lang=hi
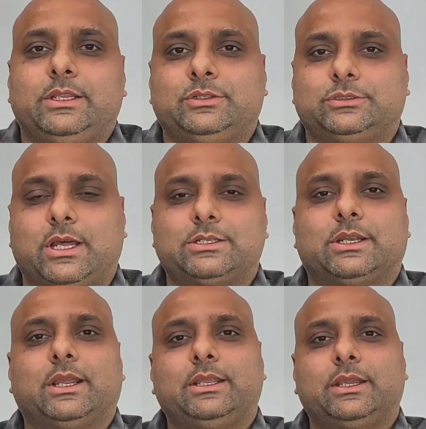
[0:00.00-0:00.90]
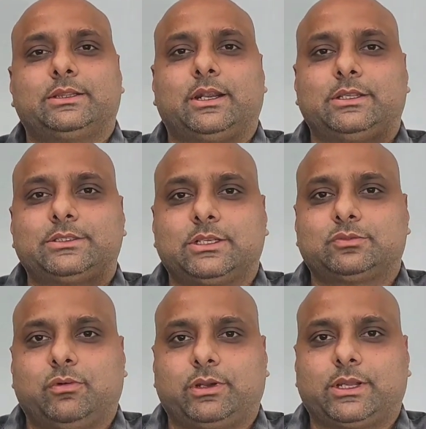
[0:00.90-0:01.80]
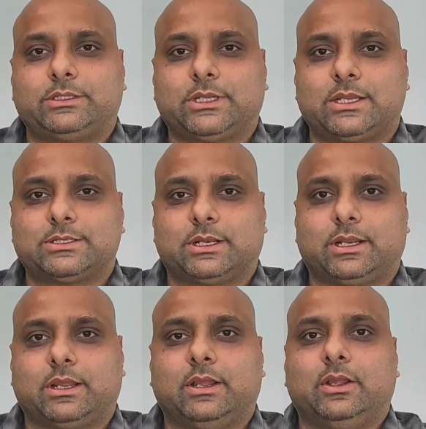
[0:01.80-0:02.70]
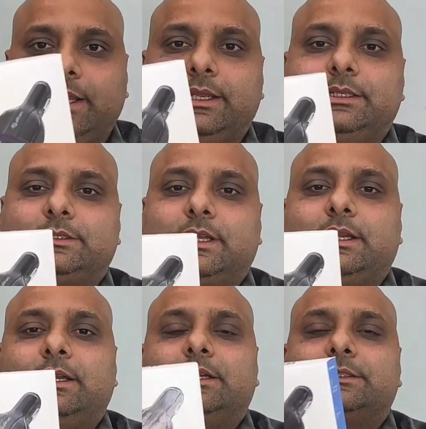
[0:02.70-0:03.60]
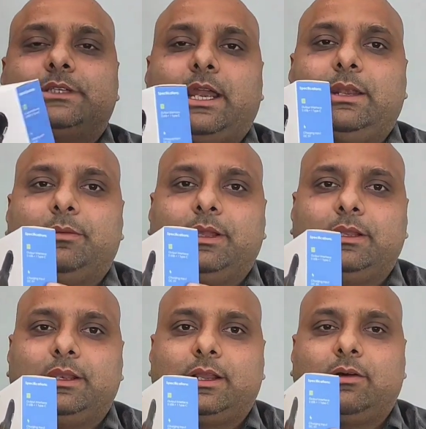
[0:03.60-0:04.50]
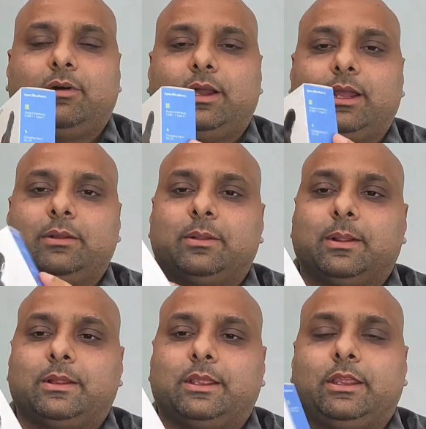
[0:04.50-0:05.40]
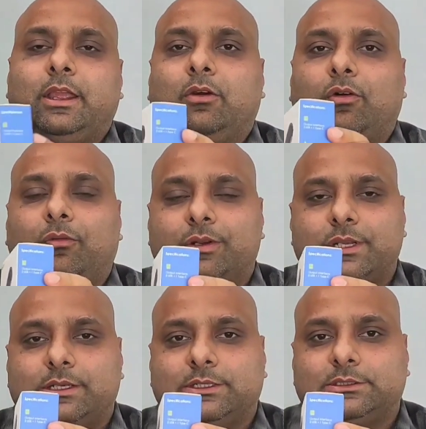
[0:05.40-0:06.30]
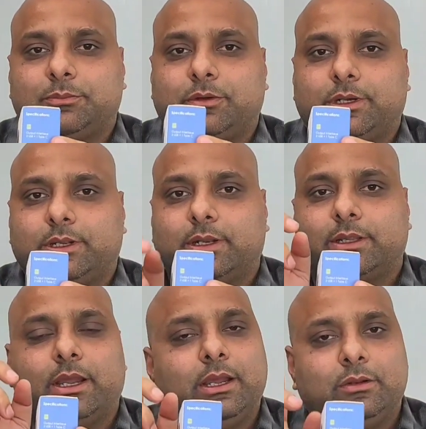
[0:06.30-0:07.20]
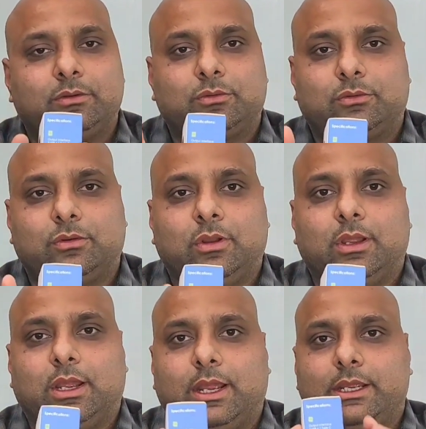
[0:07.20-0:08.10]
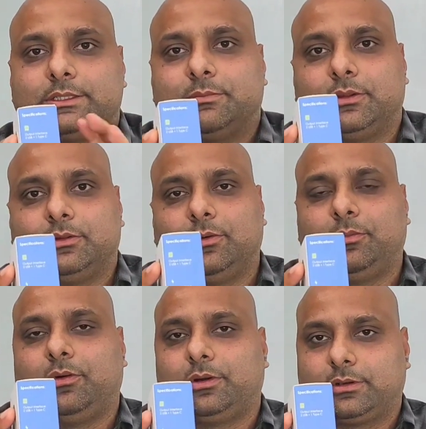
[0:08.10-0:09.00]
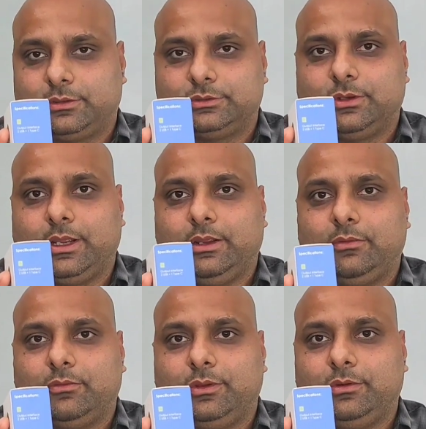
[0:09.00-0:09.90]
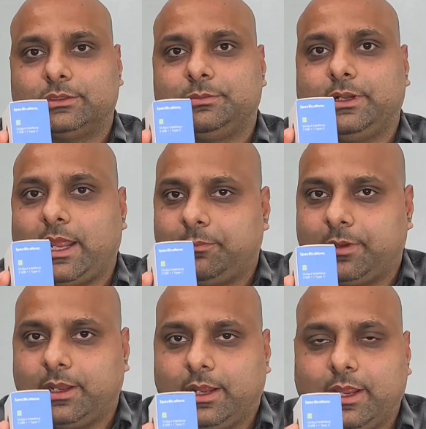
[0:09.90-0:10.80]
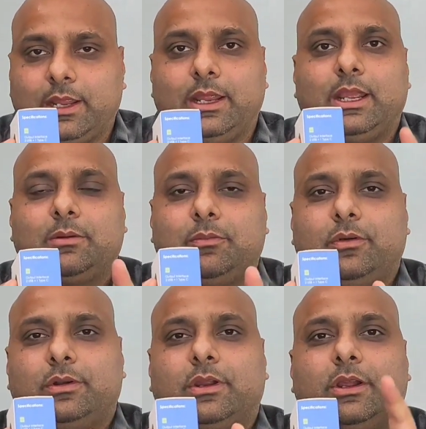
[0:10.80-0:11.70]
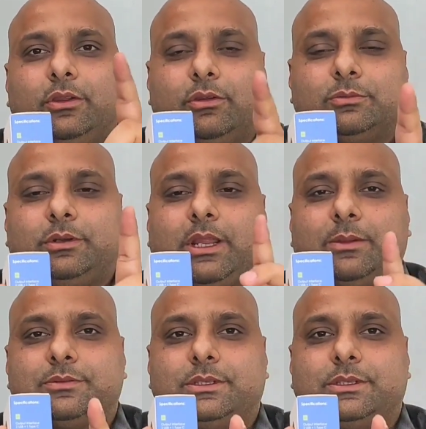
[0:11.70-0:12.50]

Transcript: ये जो चार्जर है ये 36 वॉट का चार्जर है इसके साइड में लिखा हुआ है कि ये ओवर चार्जिंग से प्रोटेक्ट करता है है इसमें दो पोर्ट जो है वो यूएसबी टाइप ए है एक पोर्ट यूएसबी टाइप